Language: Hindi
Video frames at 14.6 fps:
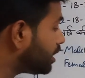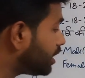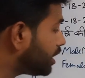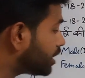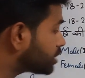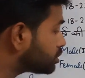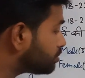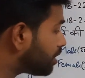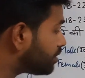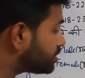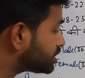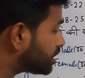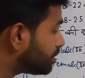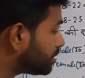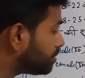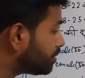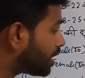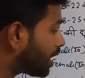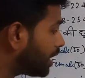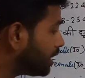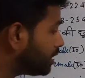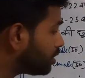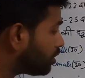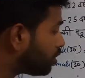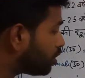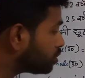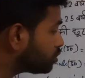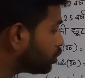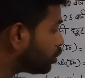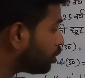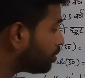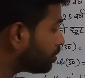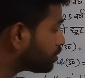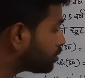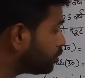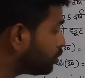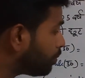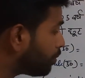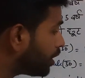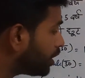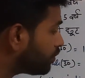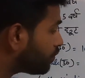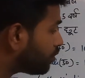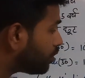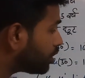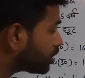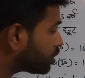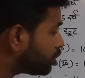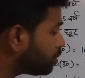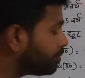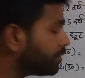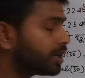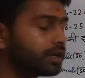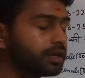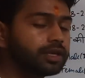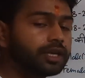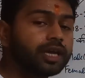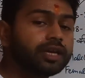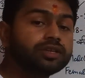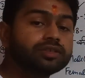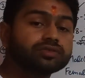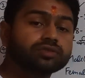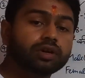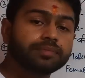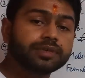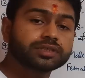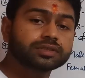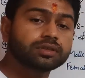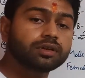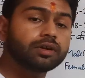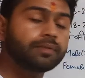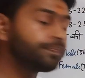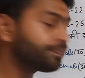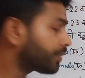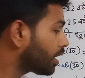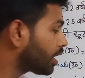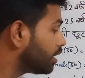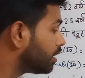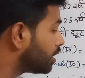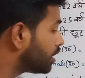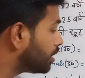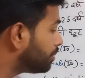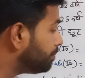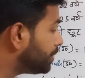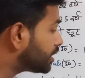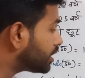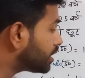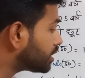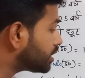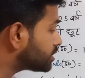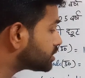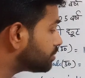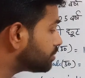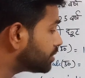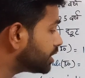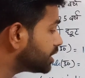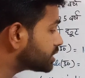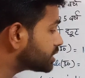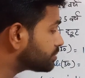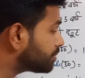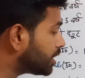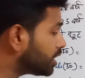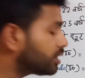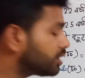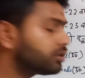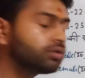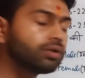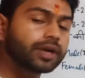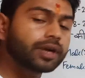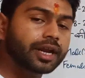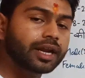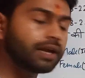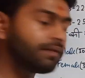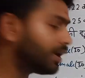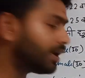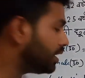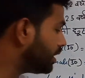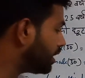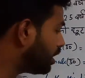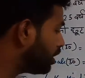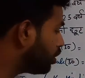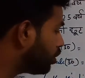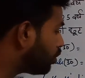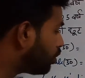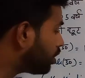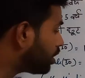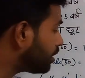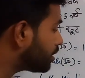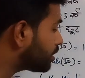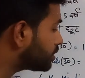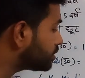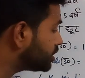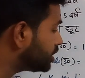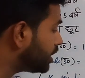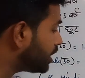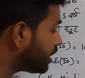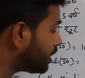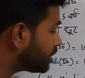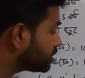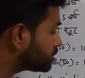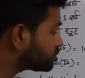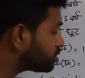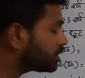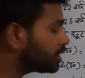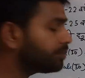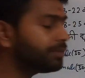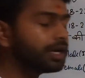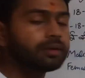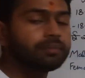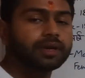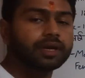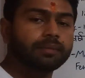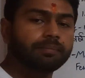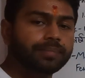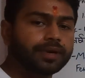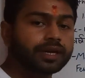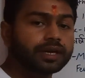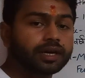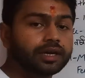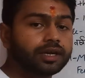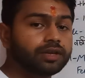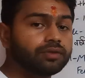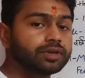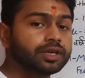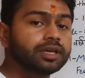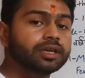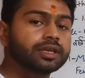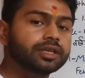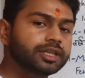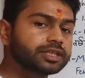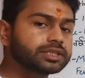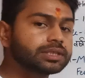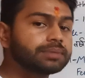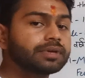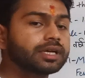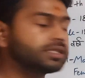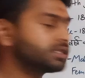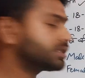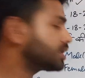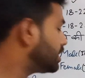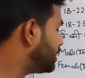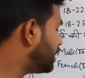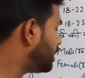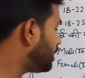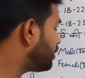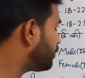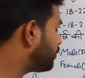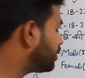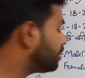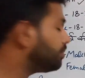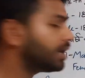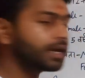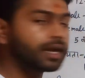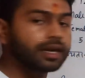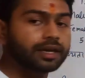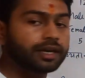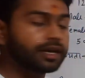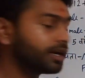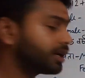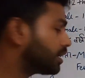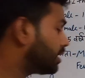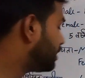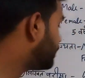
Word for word: करें एक सौ बावन सेंटीमीटर हाइट और दो टू पॉइंट फोर किलोमीटर यानी चौबीस सौ मीटर की समथिंग इसमें दौड़ रहने वाली है और ये चौदह मिनट में कंप्लीट करनी होगी ये सिर्फ गर्ल्स के लिए फीमेल कैंडिडेट के